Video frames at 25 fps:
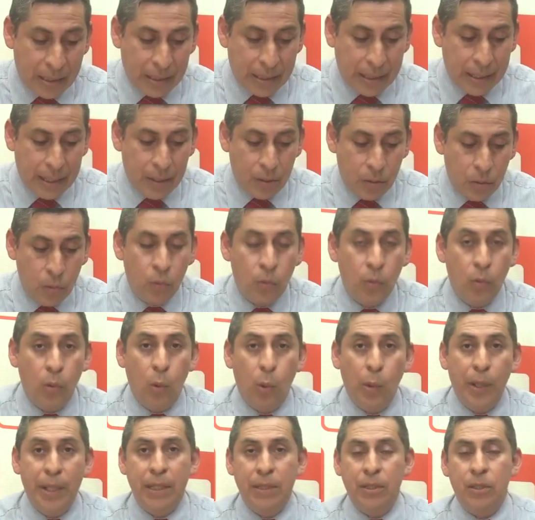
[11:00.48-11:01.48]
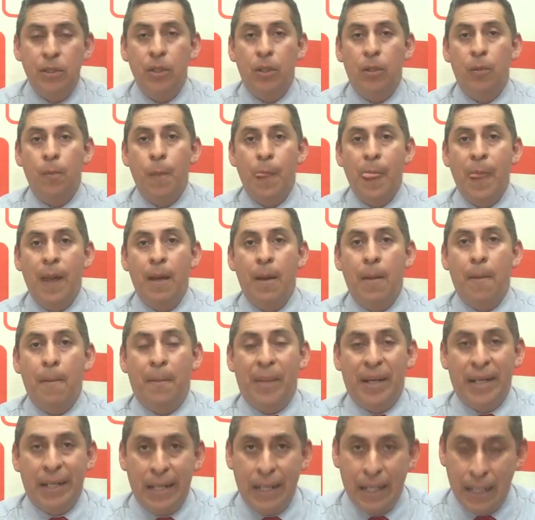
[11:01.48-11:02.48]
a traer un juicio
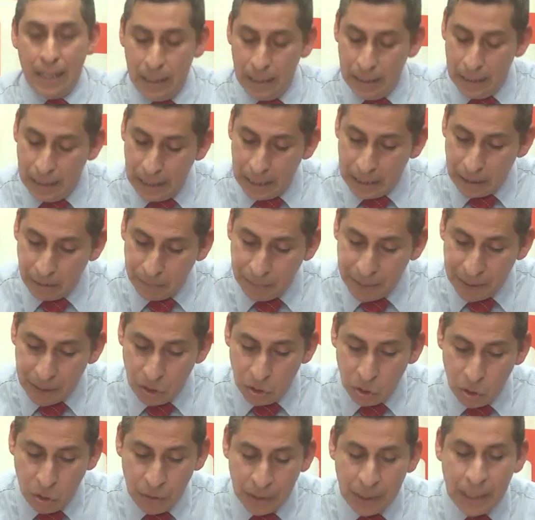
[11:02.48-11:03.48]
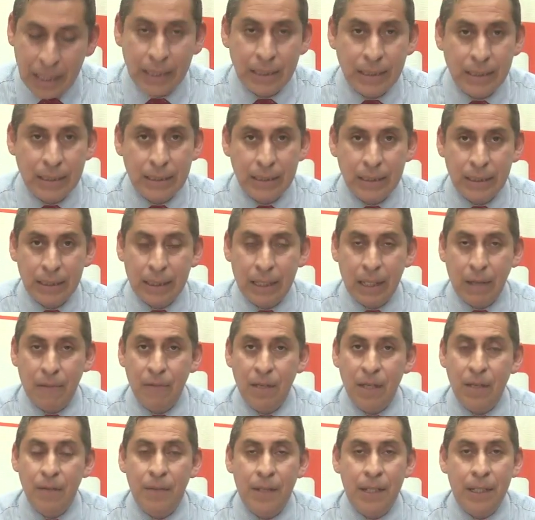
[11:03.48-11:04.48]
para las personas que
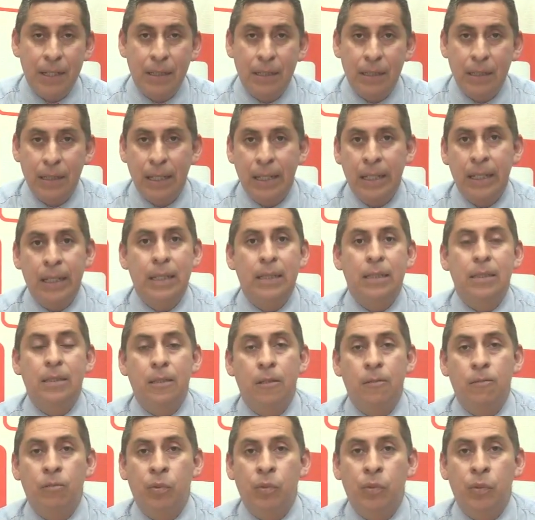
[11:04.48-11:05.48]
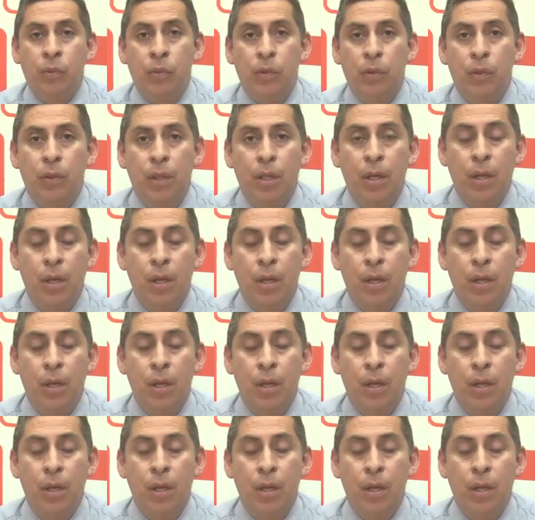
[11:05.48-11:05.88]
viven en este mundo.